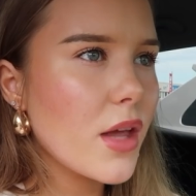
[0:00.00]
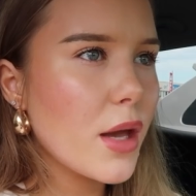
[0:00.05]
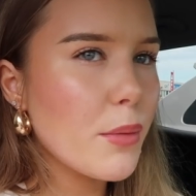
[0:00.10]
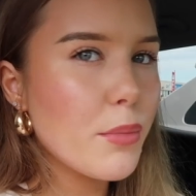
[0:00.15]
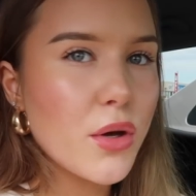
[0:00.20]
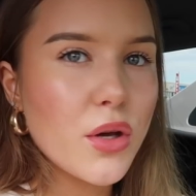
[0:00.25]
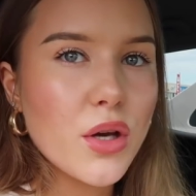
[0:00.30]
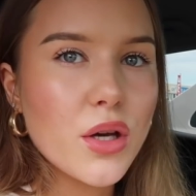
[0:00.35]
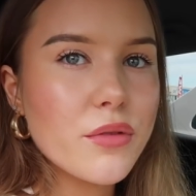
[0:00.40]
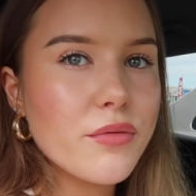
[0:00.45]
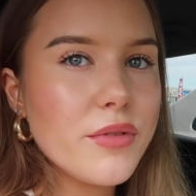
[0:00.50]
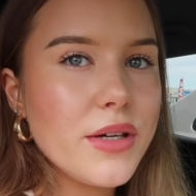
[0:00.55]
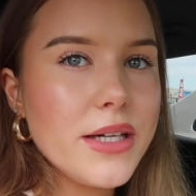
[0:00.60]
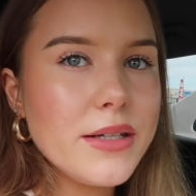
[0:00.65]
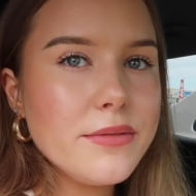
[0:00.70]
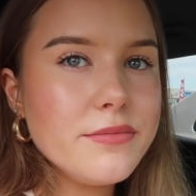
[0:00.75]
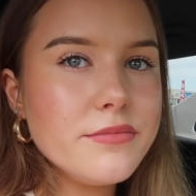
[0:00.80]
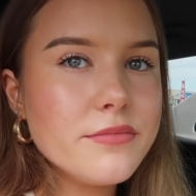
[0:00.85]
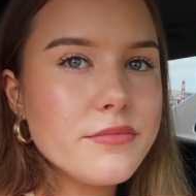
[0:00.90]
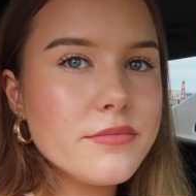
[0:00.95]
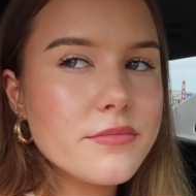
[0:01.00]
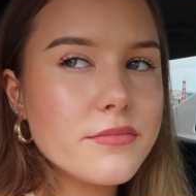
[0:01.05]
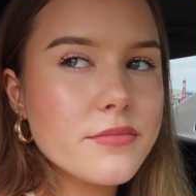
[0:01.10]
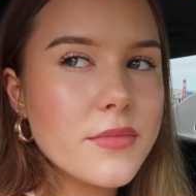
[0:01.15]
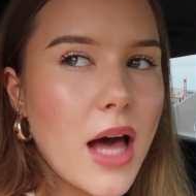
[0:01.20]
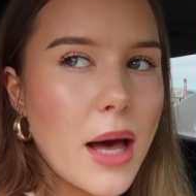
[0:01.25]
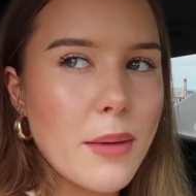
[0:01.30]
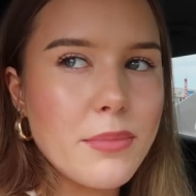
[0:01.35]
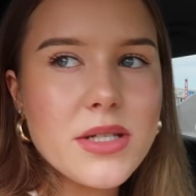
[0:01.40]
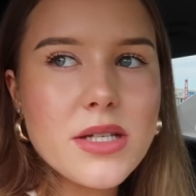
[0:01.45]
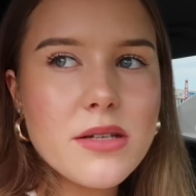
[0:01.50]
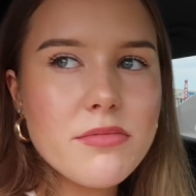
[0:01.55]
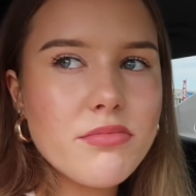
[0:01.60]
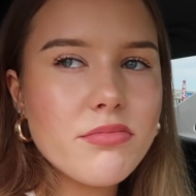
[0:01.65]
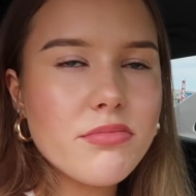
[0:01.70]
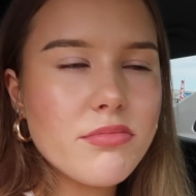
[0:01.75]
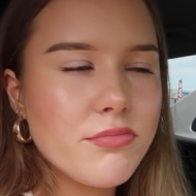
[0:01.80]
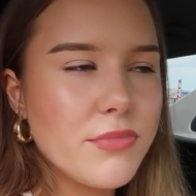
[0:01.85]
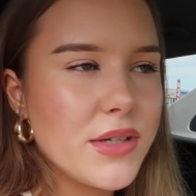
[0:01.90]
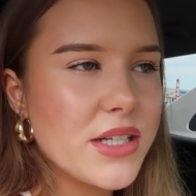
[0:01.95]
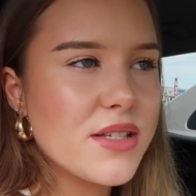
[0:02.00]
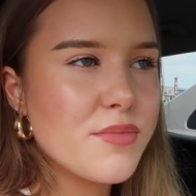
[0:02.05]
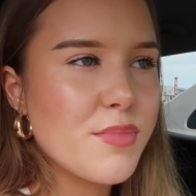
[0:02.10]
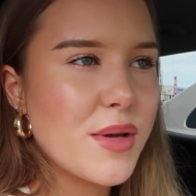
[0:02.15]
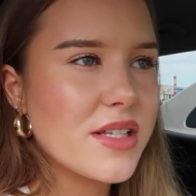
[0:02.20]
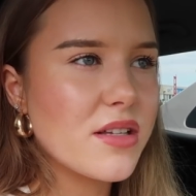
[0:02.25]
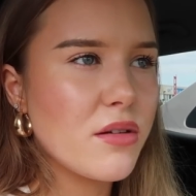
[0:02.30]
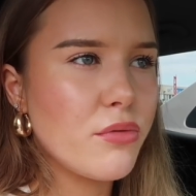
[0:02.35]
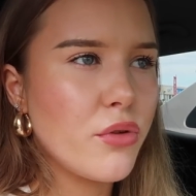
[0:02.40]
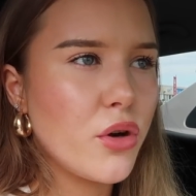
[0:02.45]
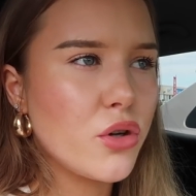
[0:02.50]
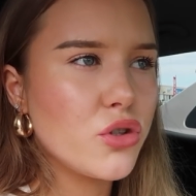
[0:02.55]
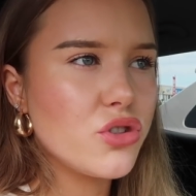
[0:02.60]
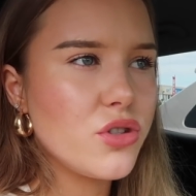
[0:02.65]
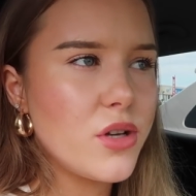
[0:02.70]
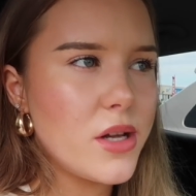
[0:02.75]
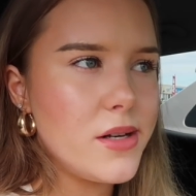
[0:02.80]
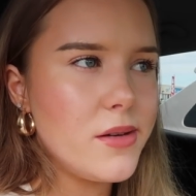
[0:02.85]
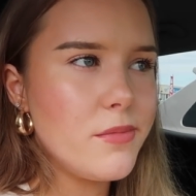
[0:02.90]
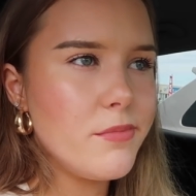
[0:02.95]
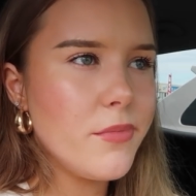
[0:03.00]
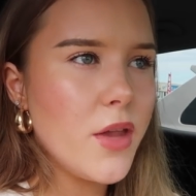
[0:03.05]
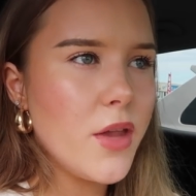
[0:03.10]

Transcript: Aber irgendwie habe ich mir das besser vorgestellt.